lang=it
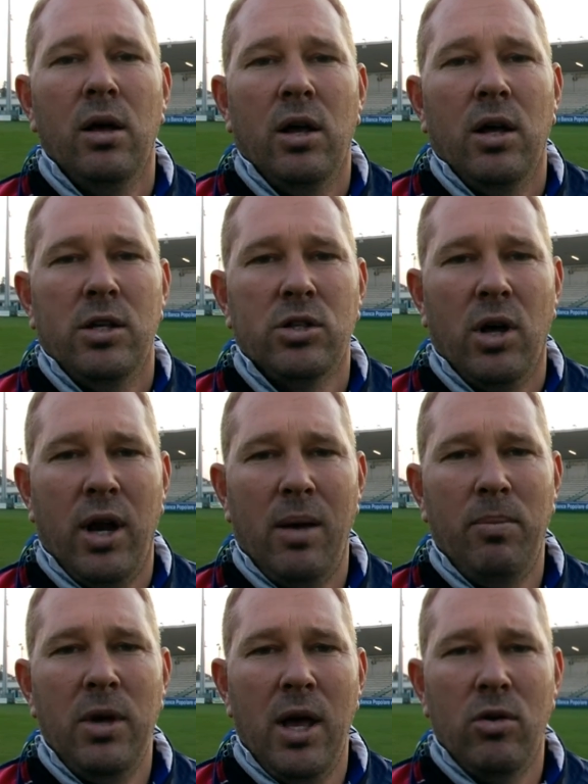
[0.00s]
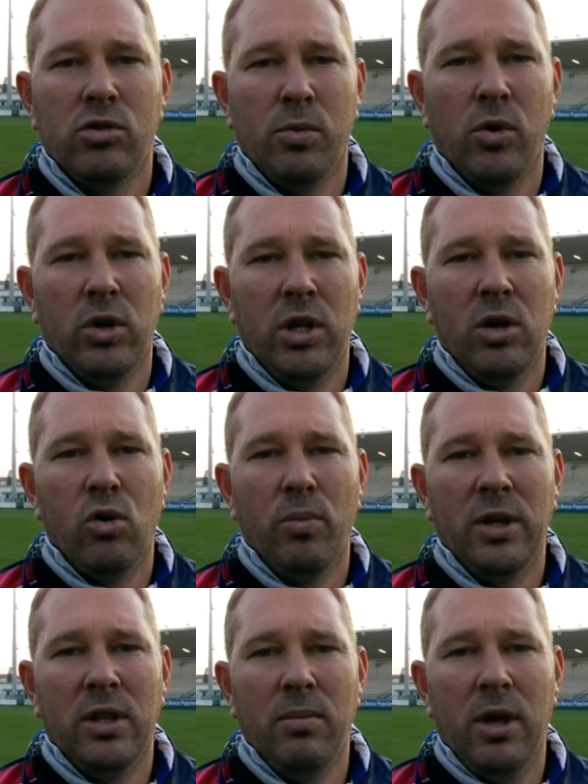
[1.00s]
Eh, rugby è un sport di
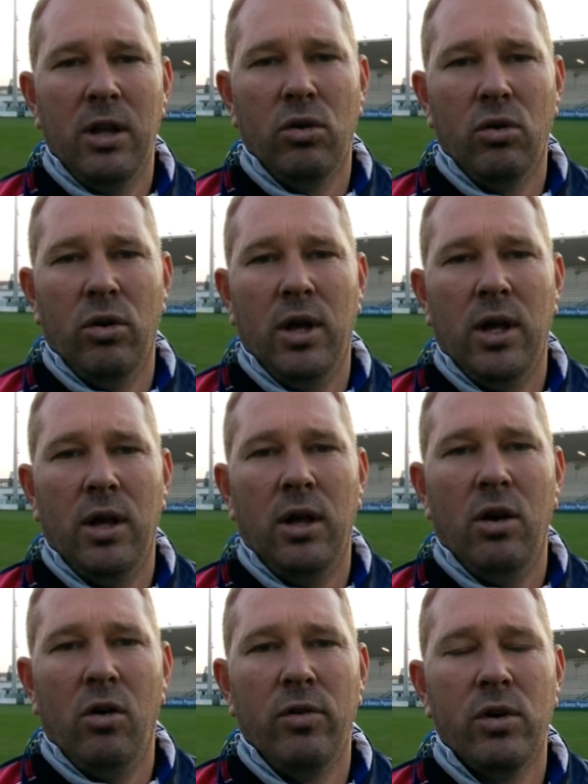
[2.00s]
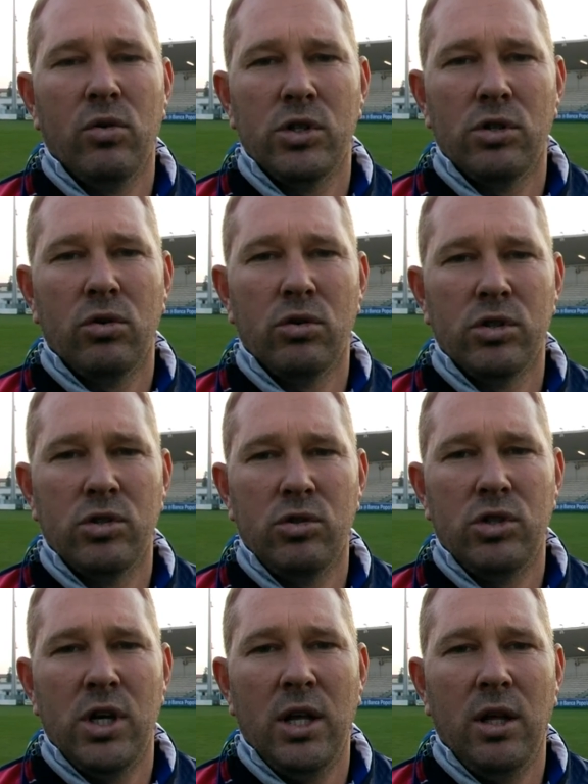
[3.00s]
combattimento e ovvio che queste cose
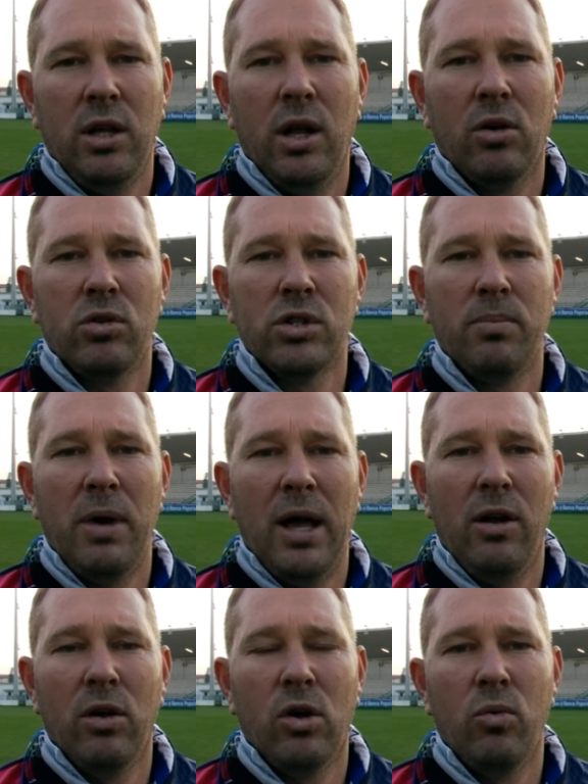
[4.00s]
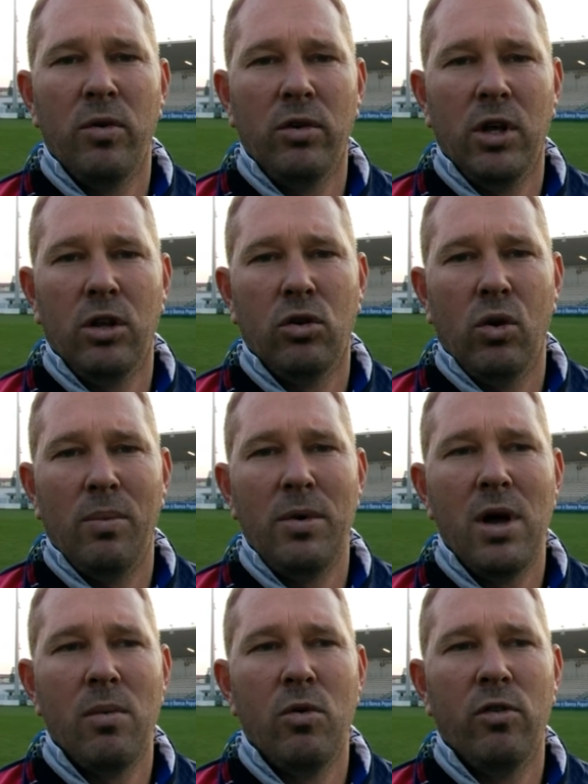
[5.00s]
succedono. La cosa bella è che, come vi ho detto,
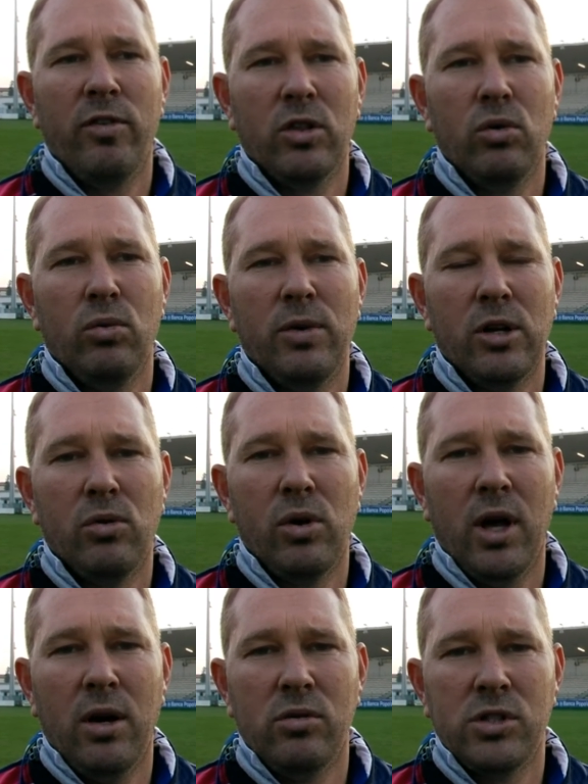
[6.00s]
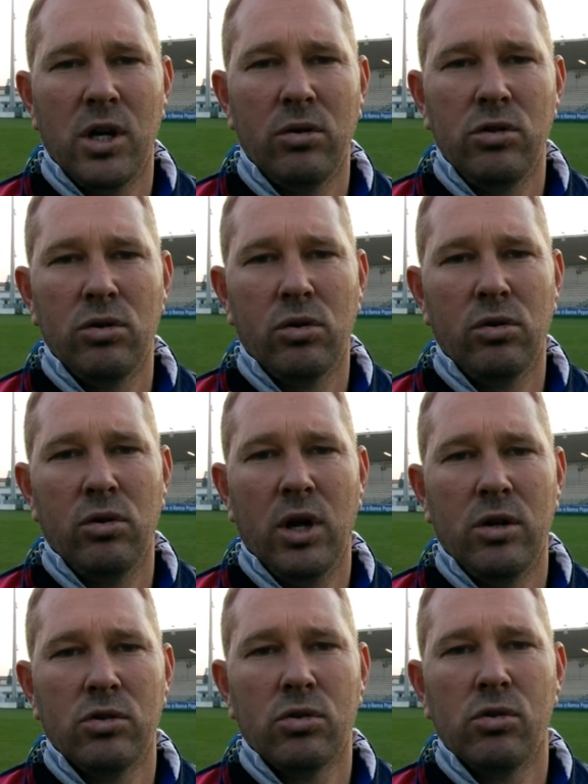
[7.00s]
abbiamo fatto marturare un sacco di giocatori
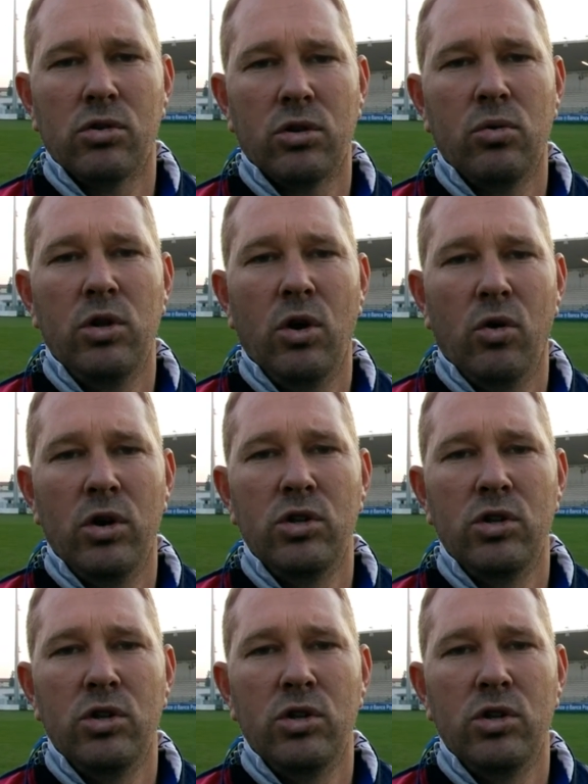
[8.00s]
l'anno scorso, quindi ho i